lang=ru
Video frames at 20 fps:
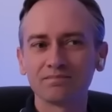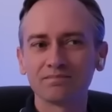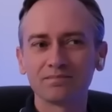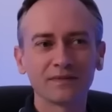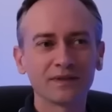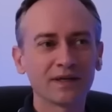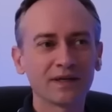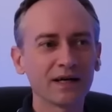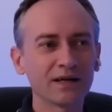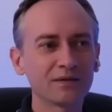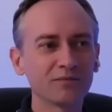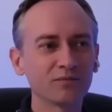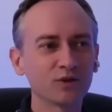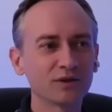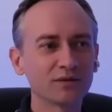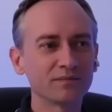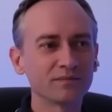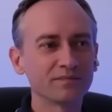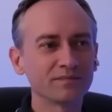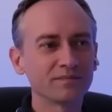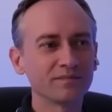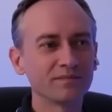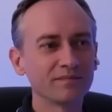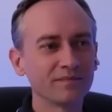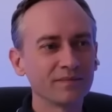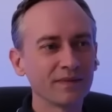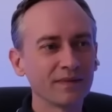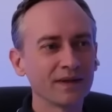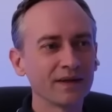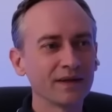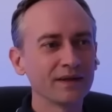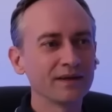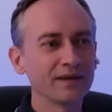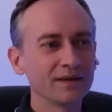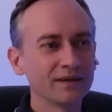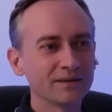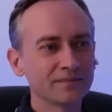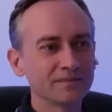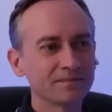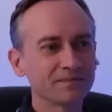как вот,
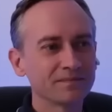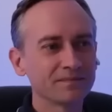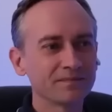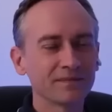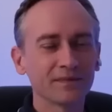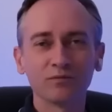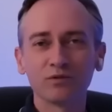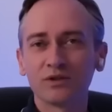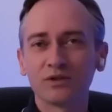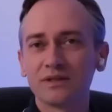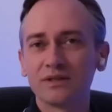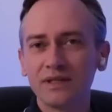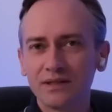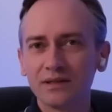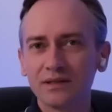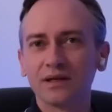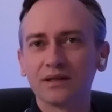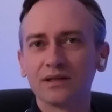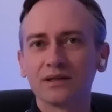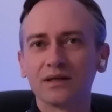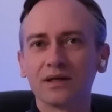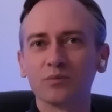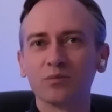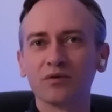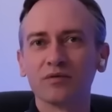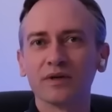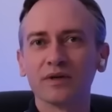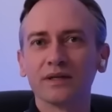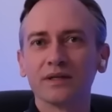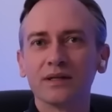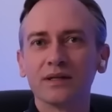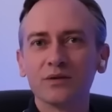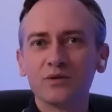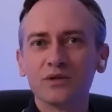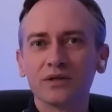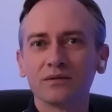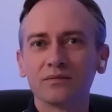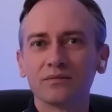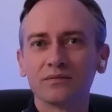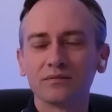вот знаете, иногда как бывает,
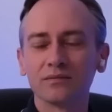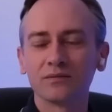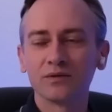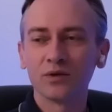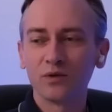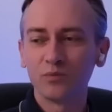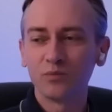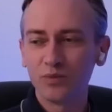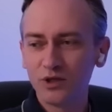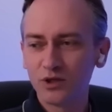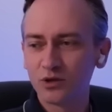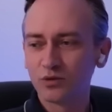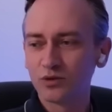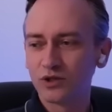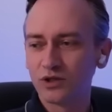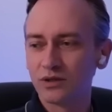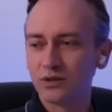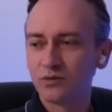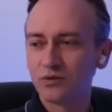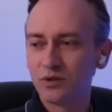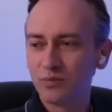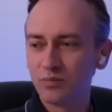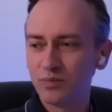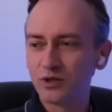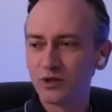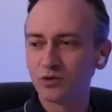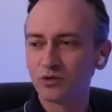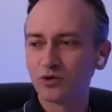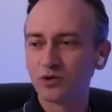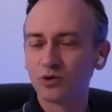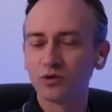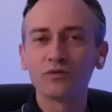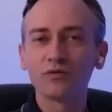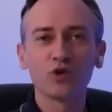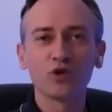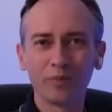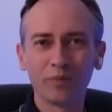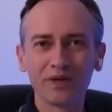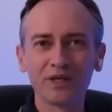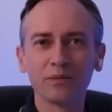люди вот пишут же, люди пишут, что
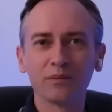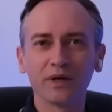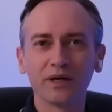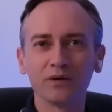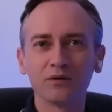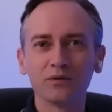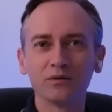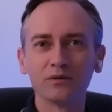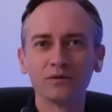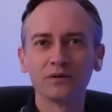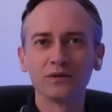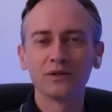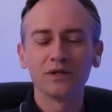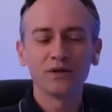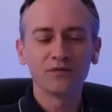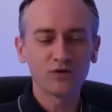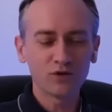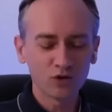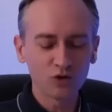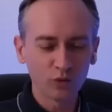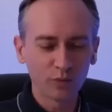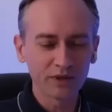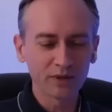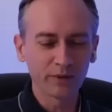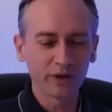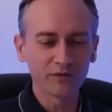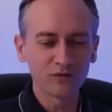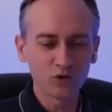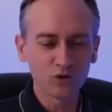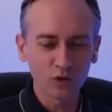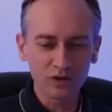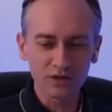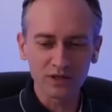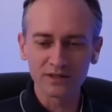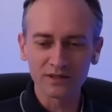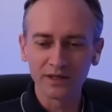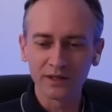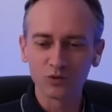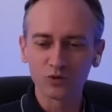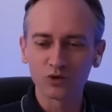все понимаю, все понимаю, все
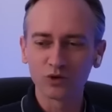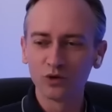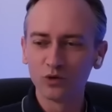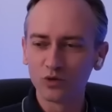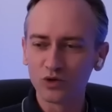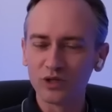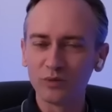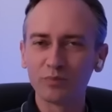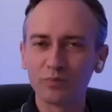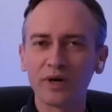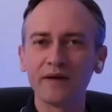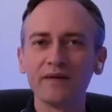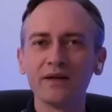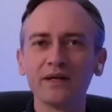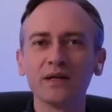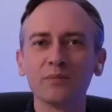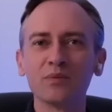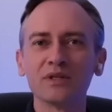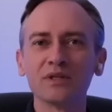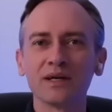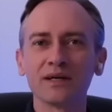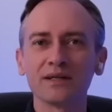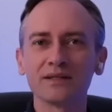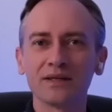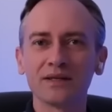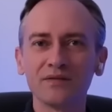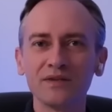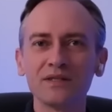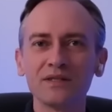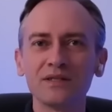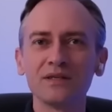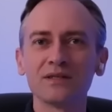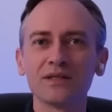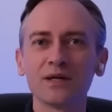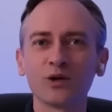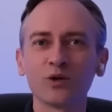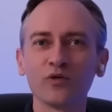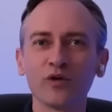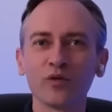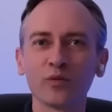осознаю, что нужно правильно питаться, вести
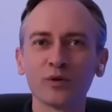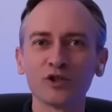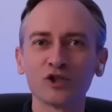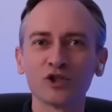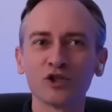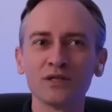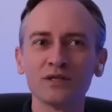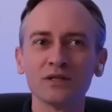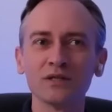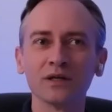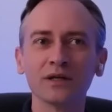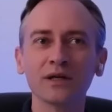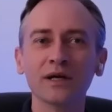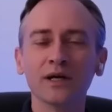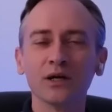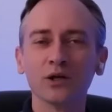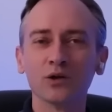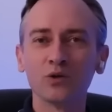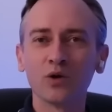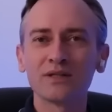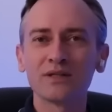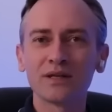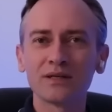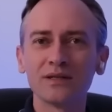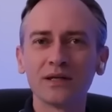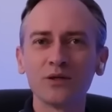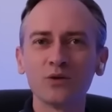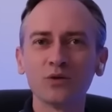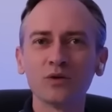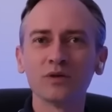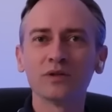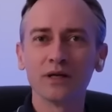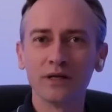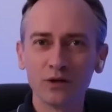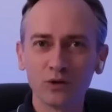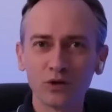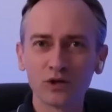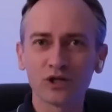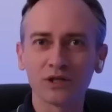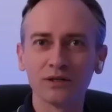здоровый образ жизни, но осознаю это
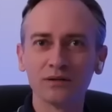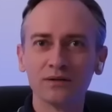лежа.